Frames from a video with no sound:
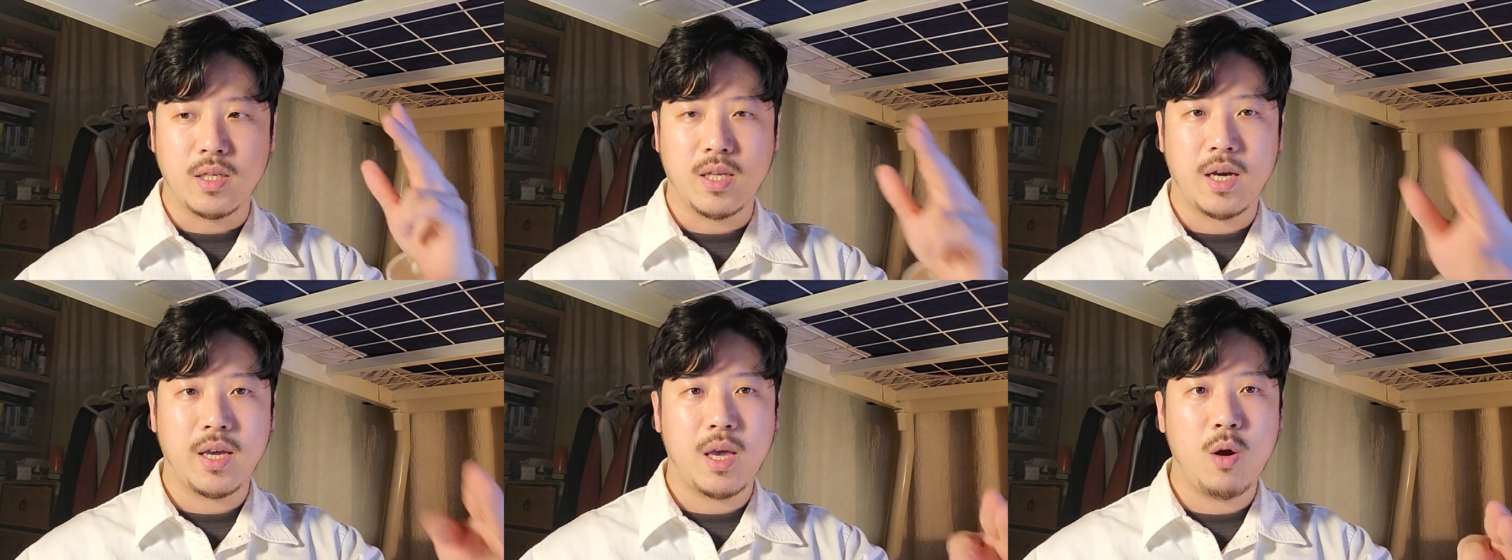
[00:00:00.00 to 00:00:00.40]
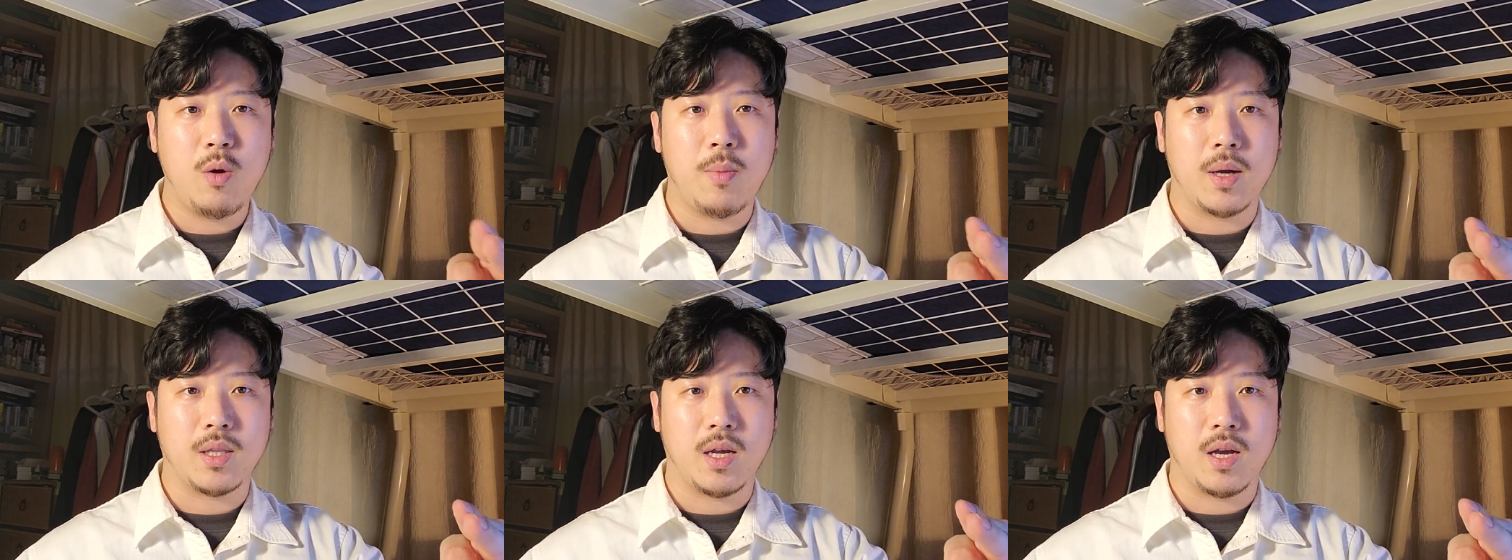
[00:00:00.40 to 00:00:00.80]

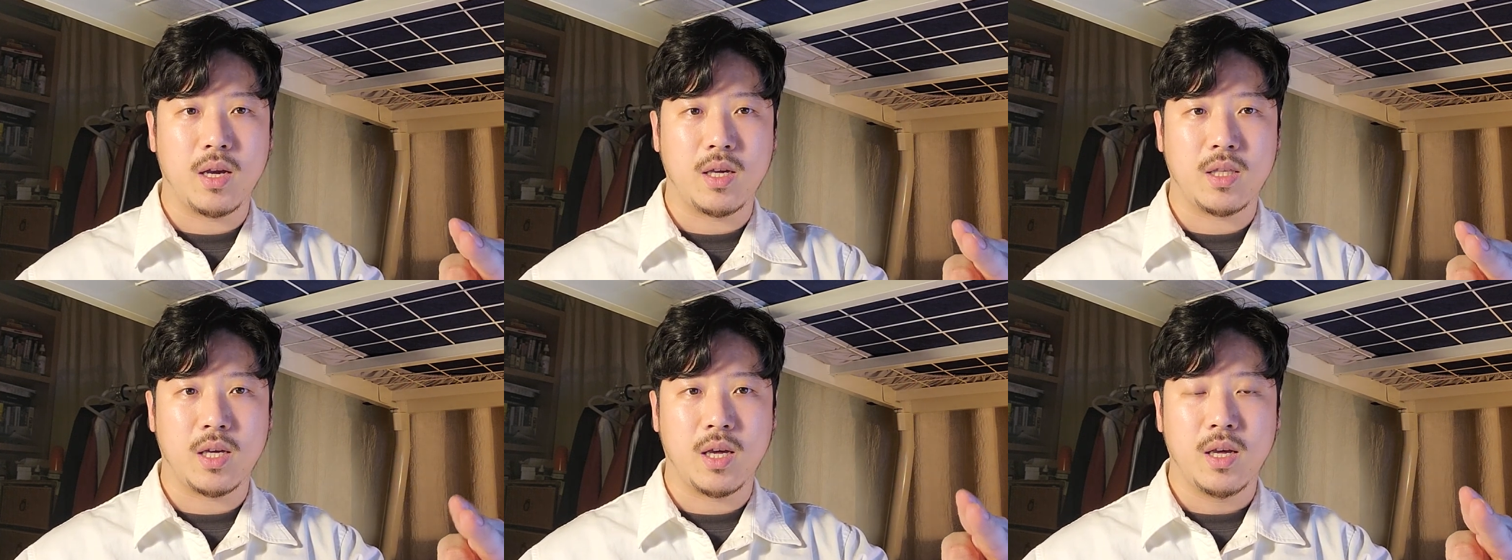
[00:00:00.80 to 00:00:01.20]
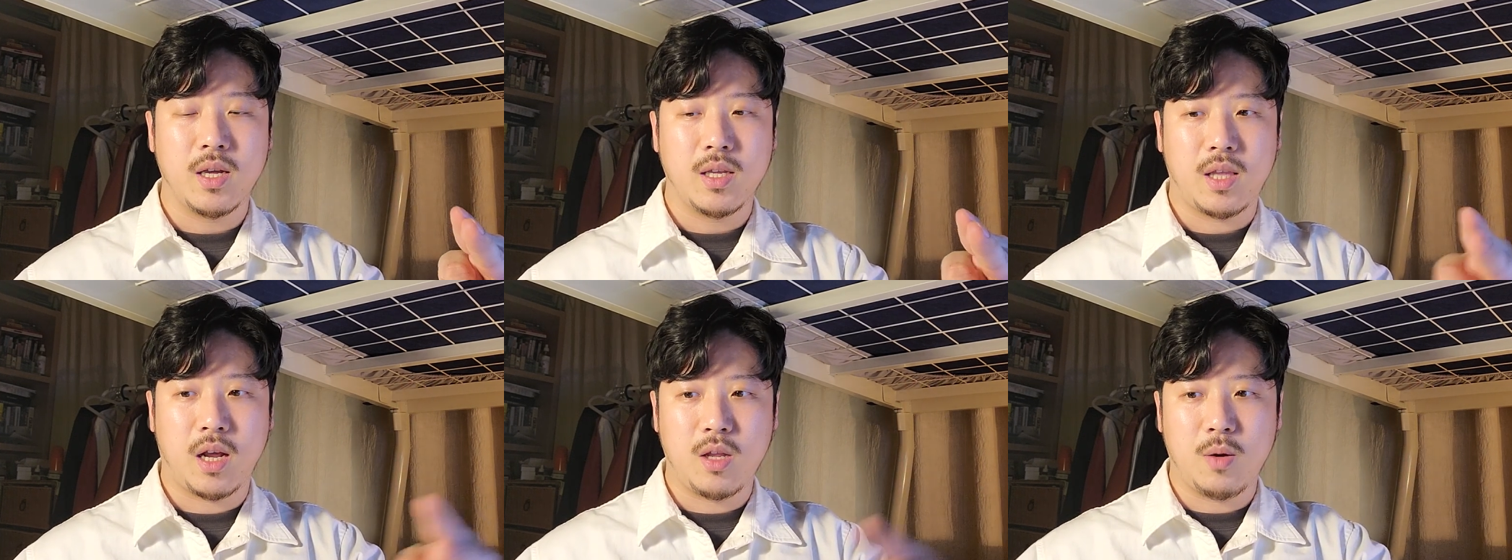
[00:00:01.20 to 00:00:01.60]
3개월마다 이제
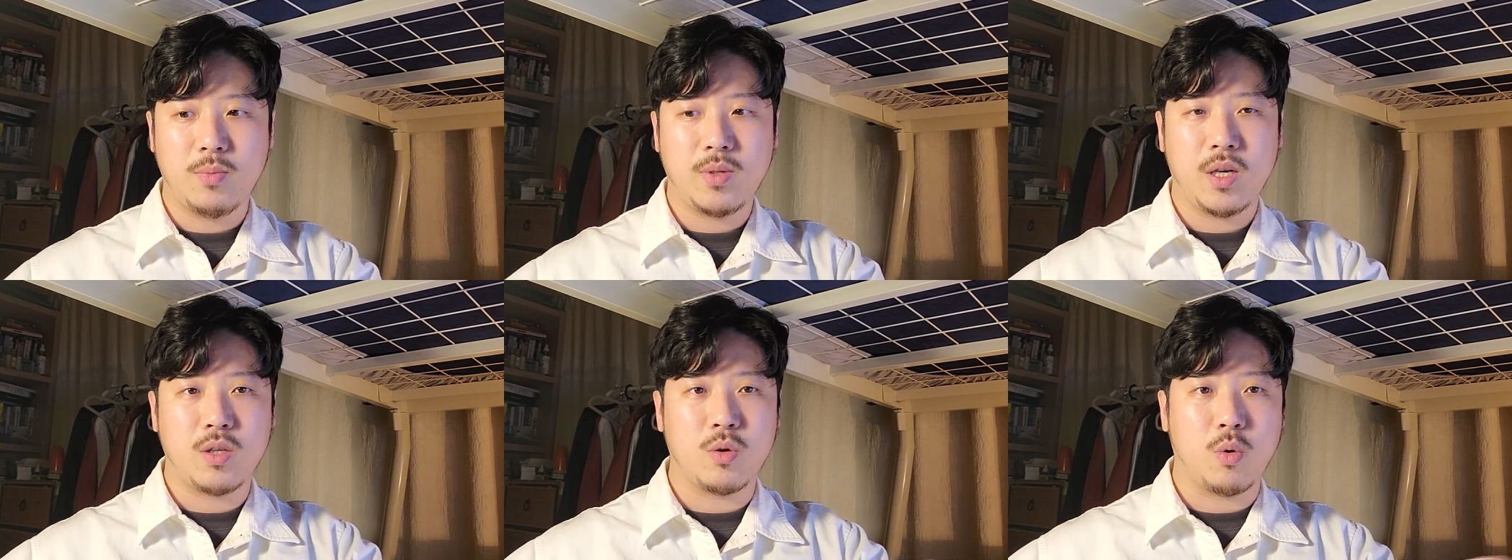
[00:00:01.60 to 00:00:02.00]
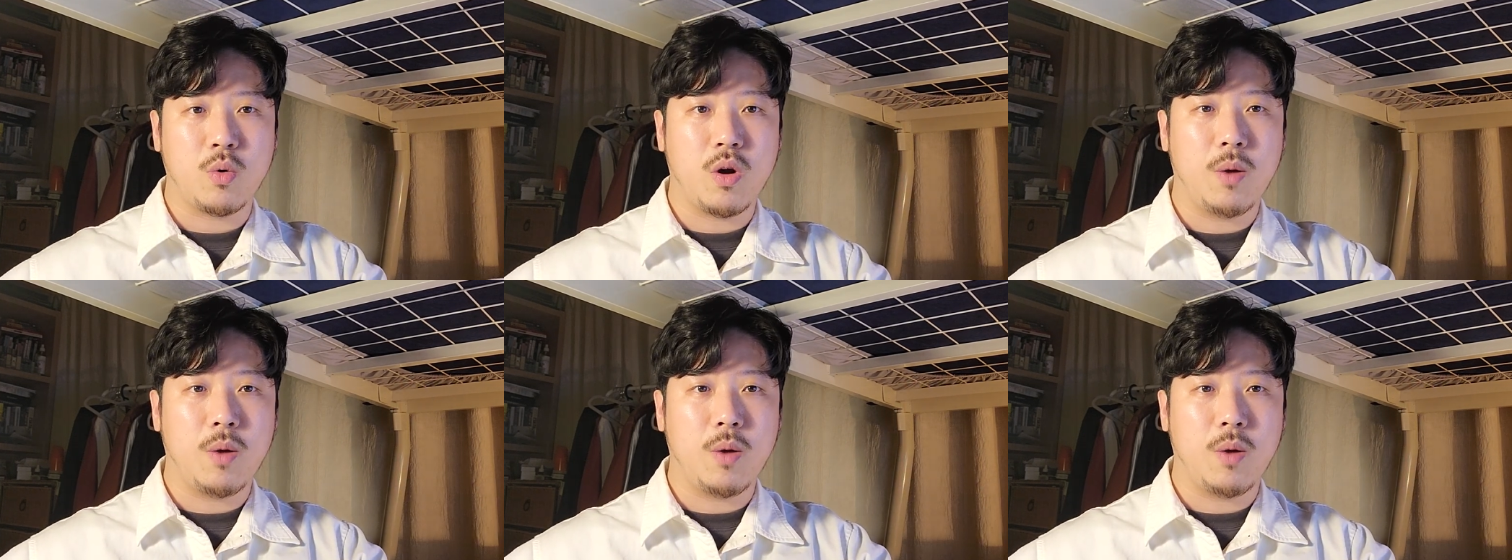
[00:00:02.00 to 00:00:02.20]
다른 업체에 들어온